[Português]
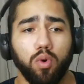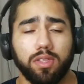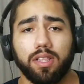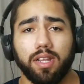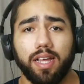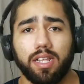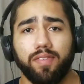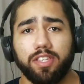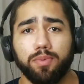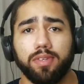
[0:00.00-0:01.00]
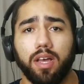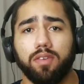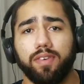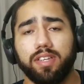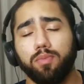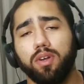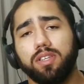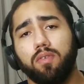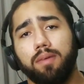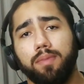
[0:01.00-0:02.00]
O outro atleta ele vai, simbolizar, vai
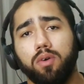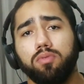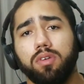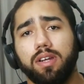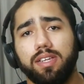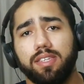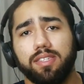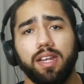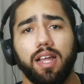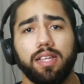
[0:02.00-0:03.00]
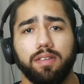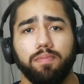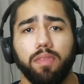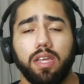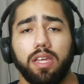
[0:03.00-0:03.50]
simbolizar com a mão lisa, sem nada.